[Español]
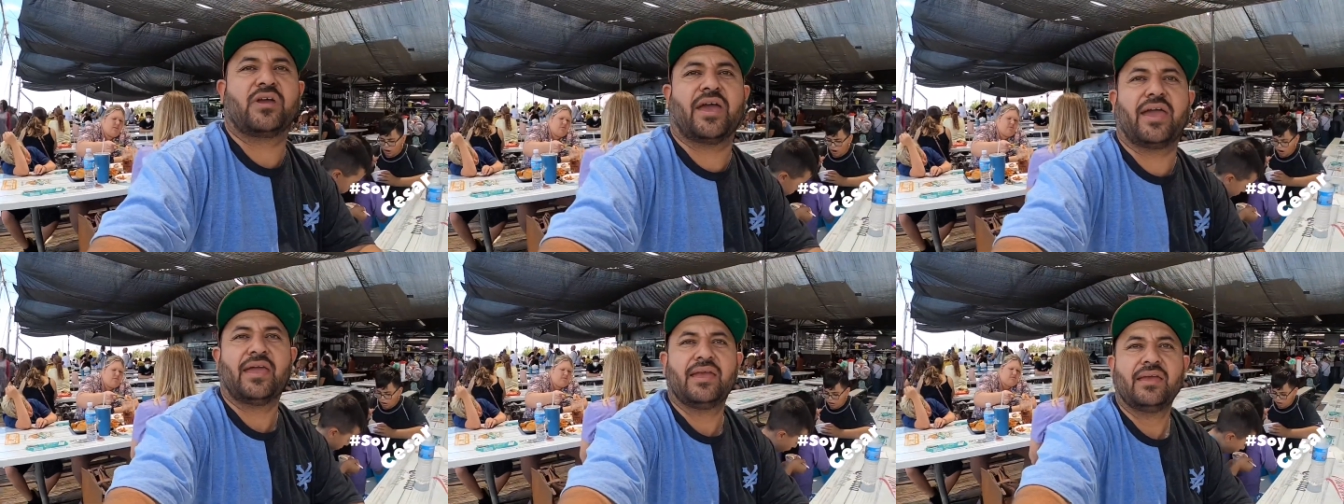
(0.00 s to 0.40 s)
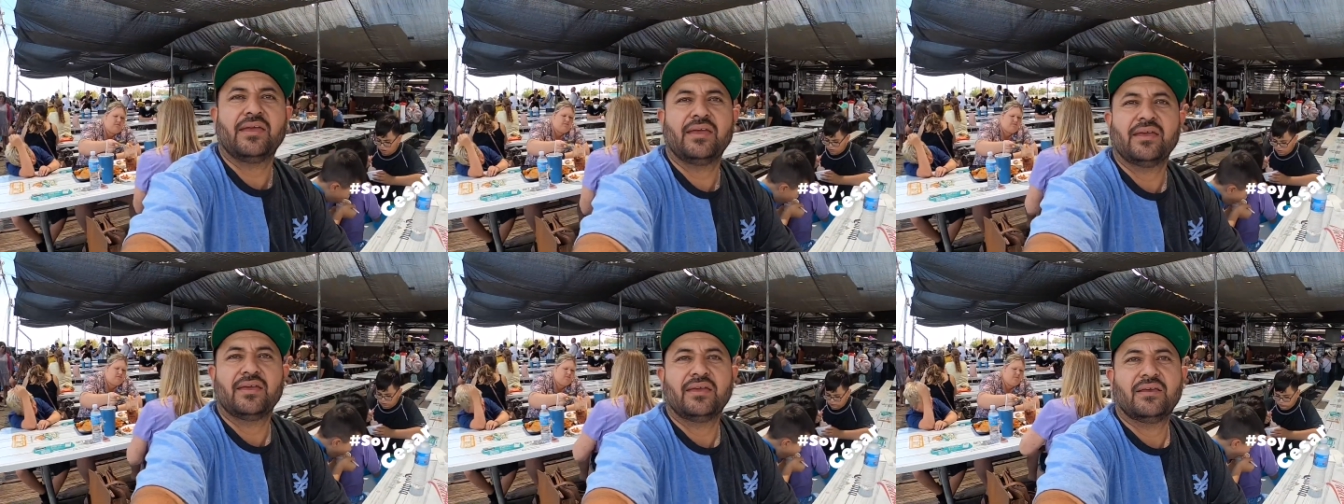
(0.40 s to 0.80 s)
perdón, perdón,
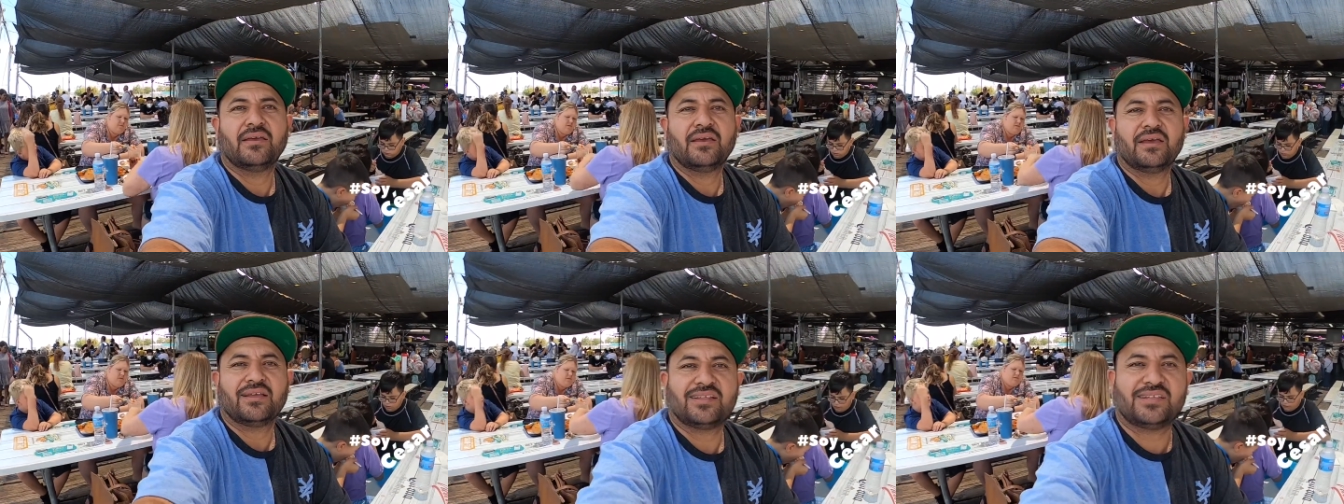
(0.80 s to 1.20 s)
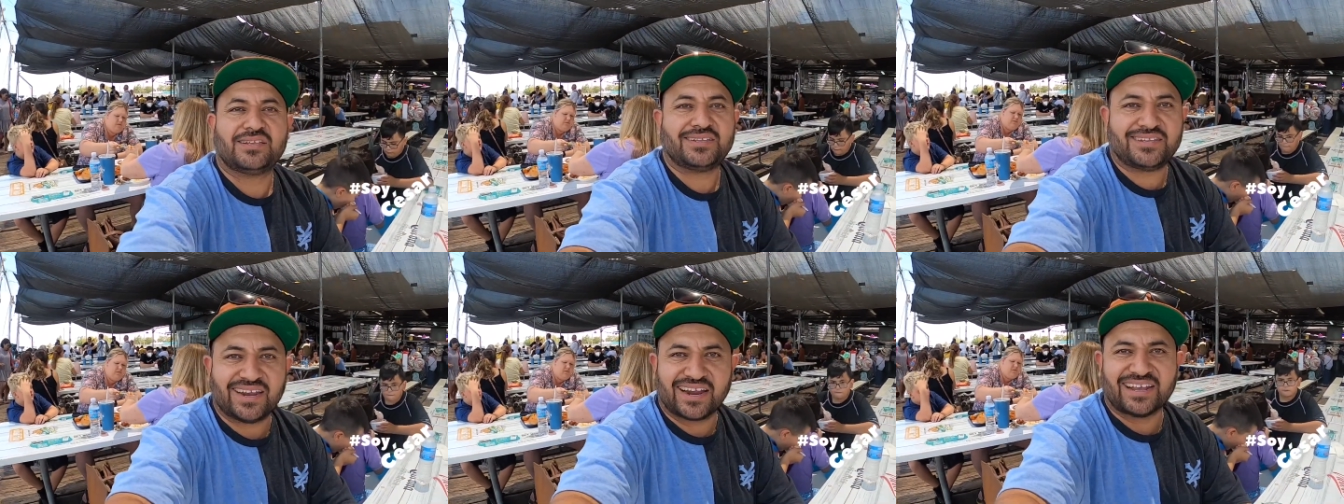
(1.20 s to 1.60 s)

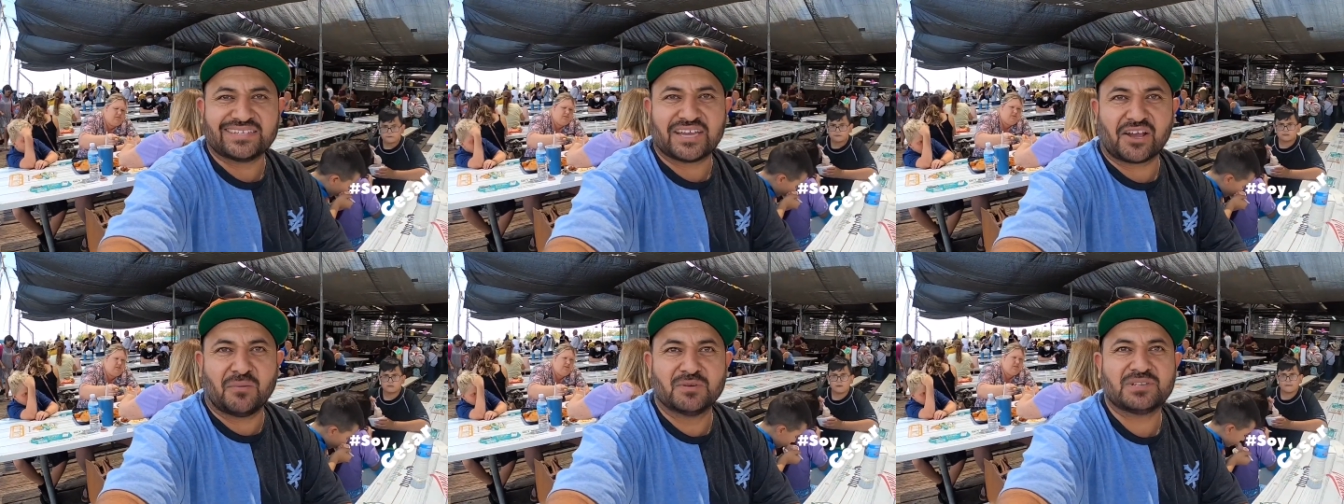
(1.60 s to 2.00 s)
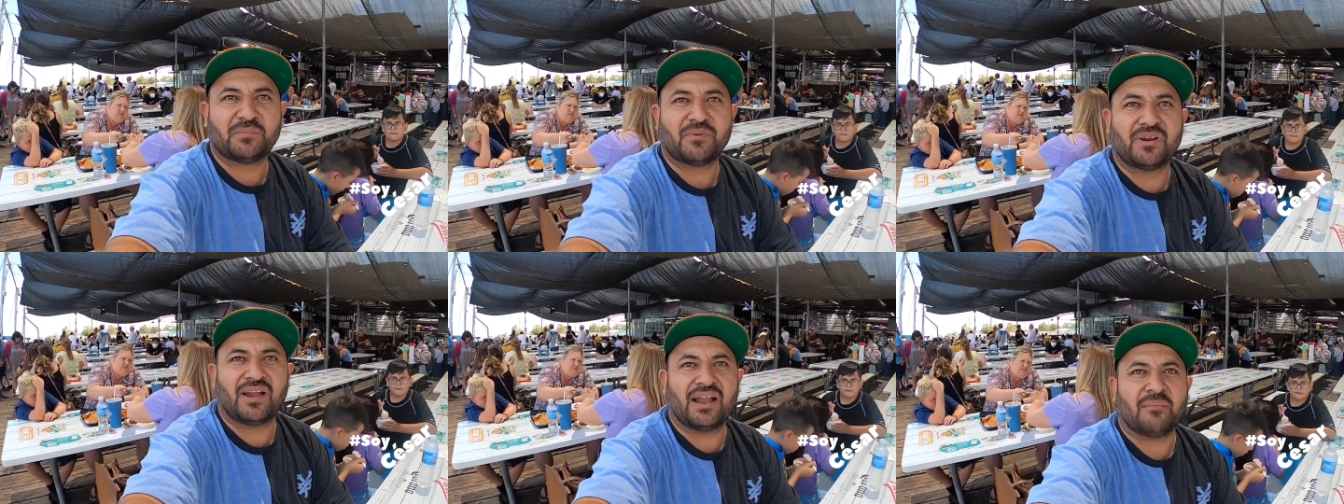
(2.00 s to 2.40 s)
Chéquese cómo
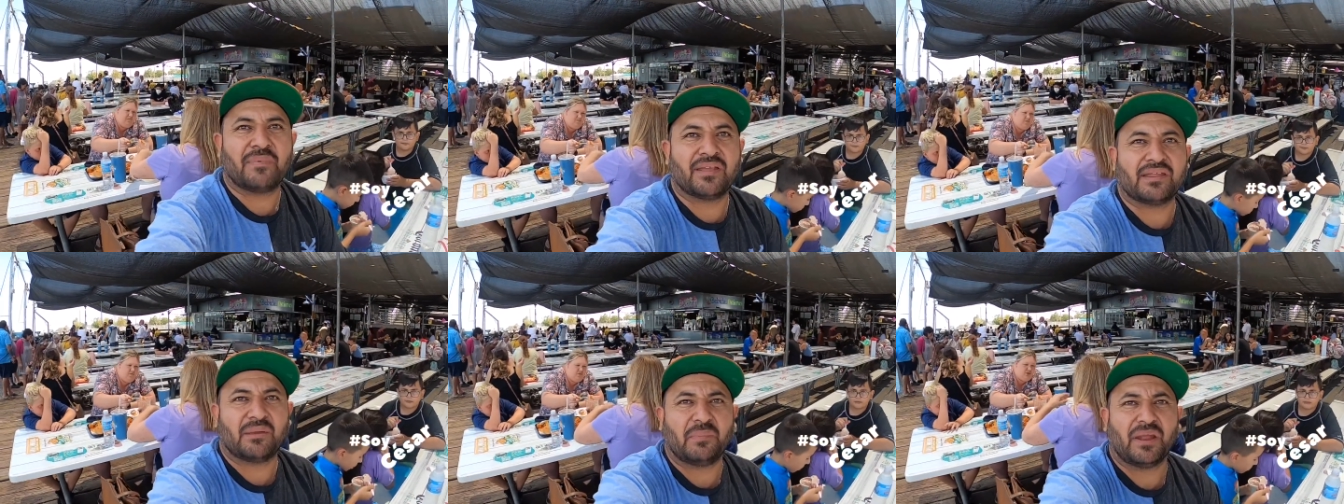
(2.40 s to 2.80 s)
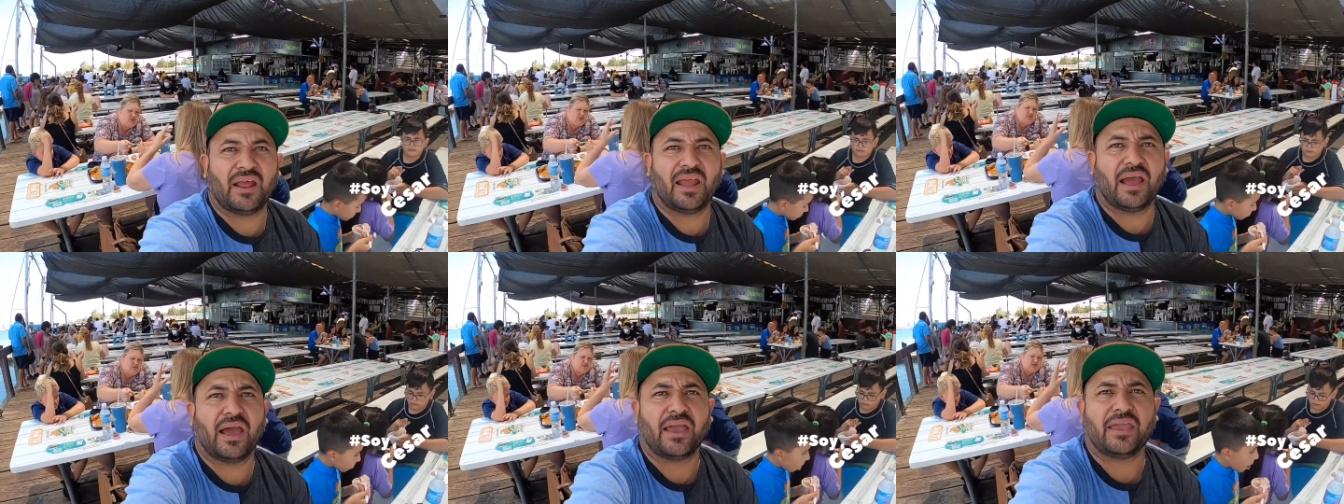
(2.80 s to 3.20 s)
se pone el ambiente.
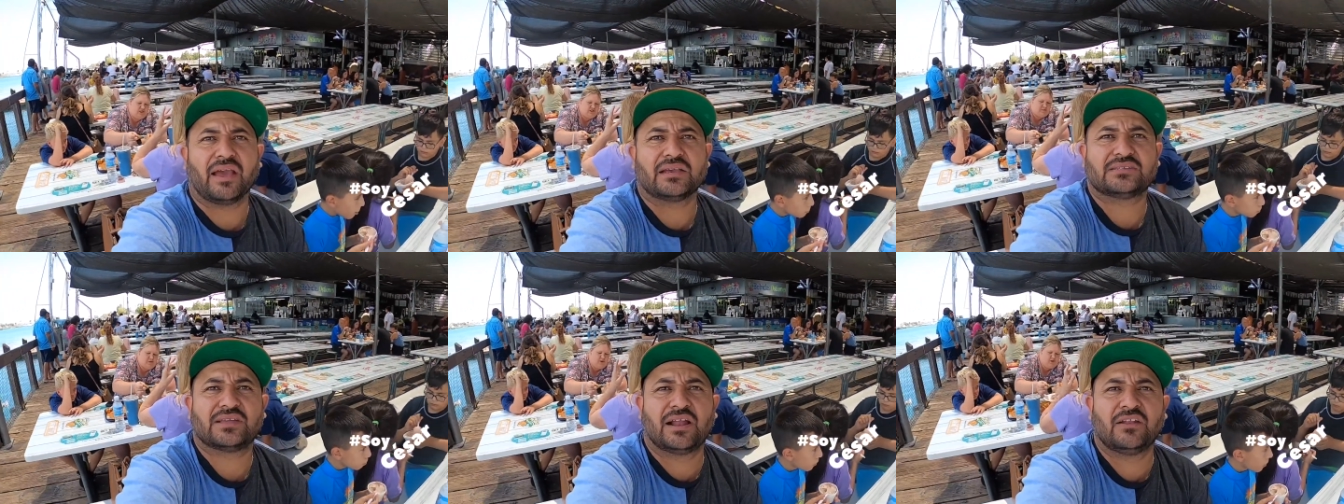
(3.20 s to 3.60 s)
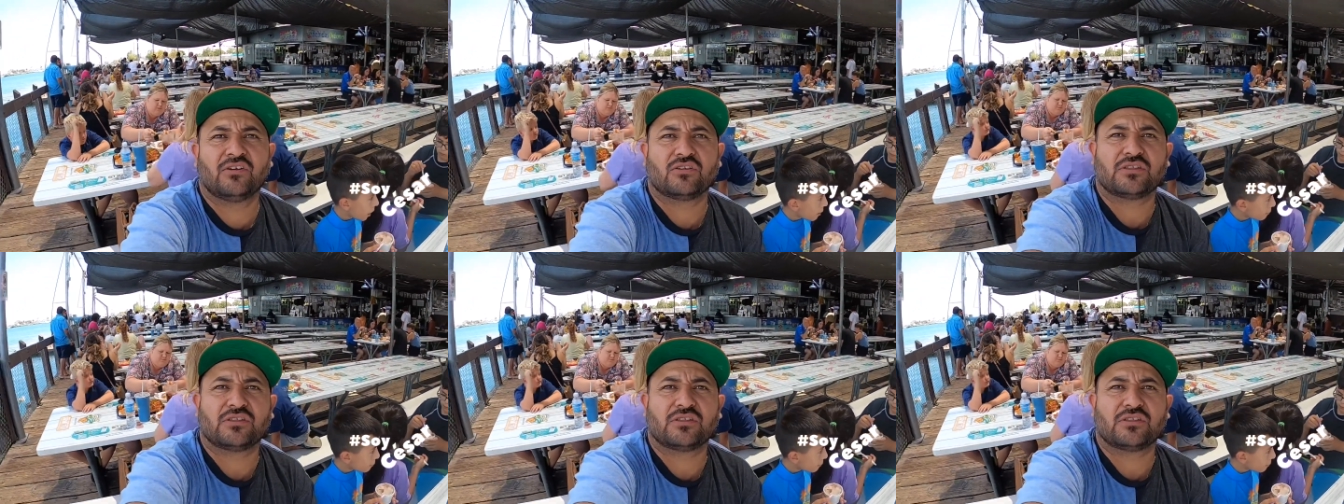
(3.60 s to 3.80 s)
Mire, allá está el